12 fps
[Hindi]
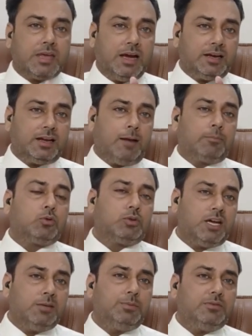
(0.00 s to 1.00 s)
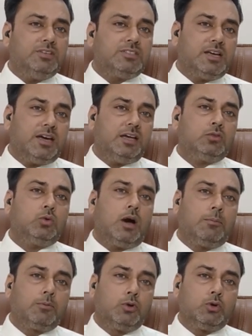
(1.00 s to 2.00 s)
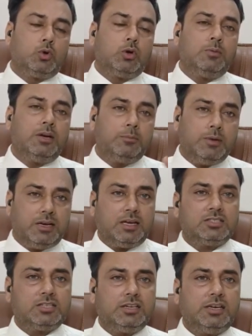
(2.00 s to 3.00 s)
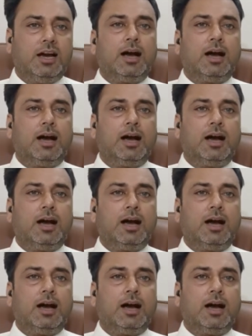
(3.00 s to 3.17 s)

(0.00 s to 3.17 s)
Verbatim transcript: अगर आपको टाइम पे वीज़ा आया तो आपको इनरोलमेंट मिलना चाहिए